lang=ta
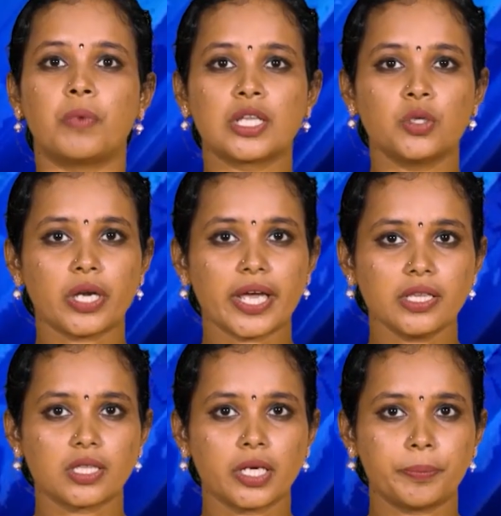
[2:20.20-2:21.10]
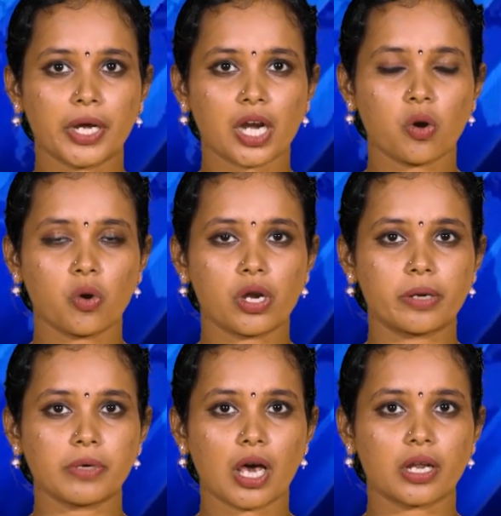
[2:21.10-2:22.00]
மதுரை
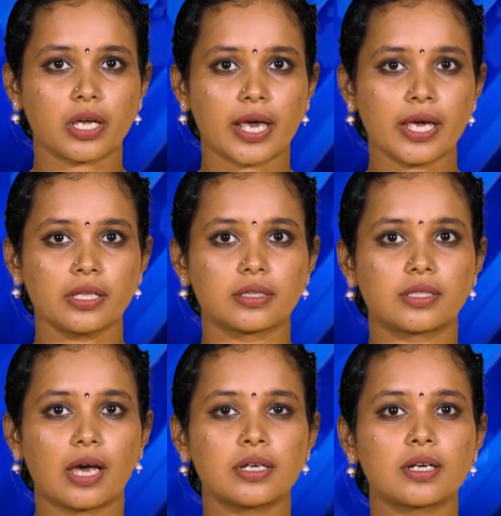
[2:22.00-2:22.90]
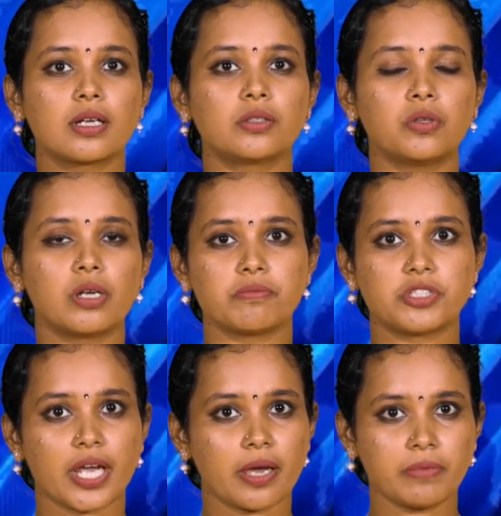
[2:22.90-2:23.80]
திருப்பரங்குன்றம் அருகே தனக்கன்குளம்
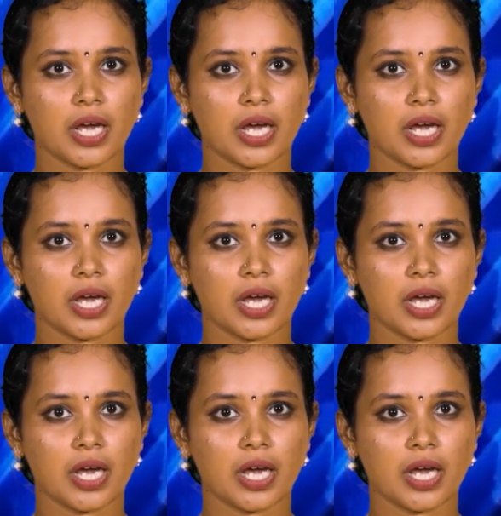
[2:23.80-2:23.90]
ஜெயம்